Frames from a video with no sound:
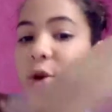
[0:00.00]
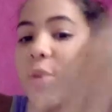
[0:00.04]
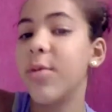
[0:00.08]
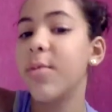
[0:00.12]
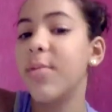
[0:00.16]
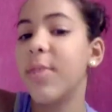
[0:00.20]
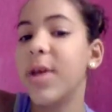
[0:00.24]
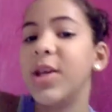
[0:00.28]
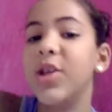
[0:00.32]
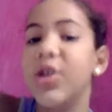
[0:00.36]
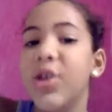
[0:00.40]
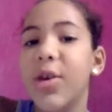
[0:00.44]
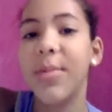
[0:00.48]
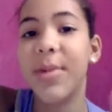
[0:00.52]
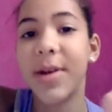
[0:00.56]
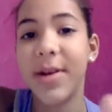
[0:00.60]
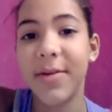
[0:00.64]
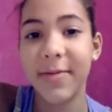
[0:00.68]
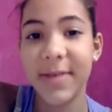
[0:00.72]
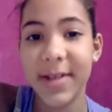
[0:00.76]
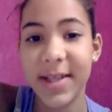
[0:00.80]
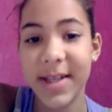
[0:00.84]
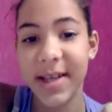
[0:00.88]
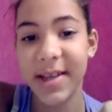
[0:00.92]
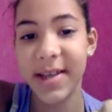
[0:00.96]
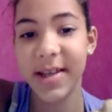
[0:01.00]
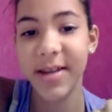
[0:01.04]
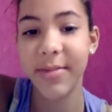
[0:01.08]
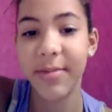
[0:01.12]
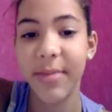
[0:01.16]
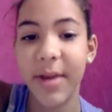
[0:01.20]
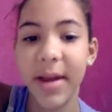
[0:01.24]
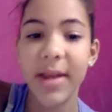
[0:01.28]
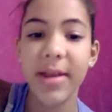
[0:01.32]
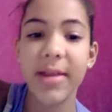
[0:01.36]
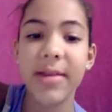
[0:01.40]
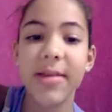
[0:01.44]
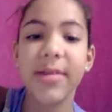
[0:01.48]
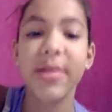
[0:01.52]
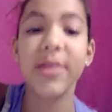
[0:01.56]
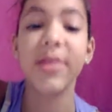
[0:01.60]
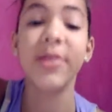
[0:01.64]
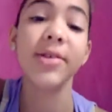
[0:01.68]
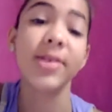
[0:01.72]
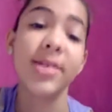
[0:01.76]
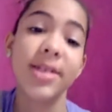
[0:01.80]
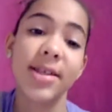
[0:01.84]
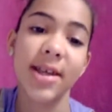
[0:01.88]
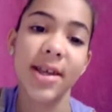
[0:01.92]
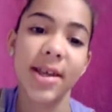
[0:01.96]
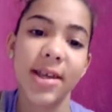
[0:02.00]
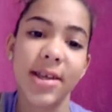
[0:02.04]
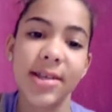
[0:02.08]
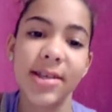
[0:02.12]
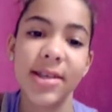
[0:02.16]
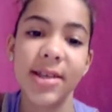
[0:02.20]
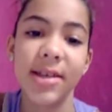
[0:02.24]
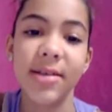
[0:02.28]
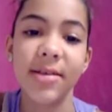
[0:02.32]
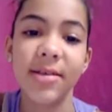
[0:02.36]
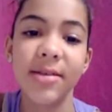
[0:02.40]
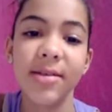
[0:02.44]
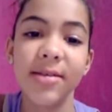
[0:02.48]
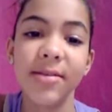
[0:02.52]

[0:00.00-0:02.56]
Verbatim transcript: Beijão pra você também, que eu esqueci.